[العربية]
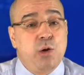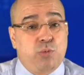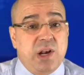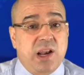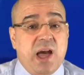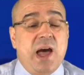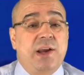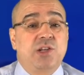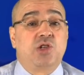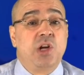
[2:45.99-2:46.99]
في
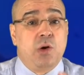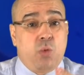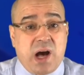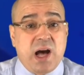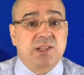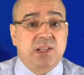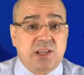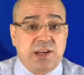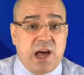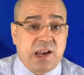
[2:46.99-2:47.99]
الخارج
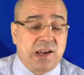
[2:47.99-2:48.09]
وخاصة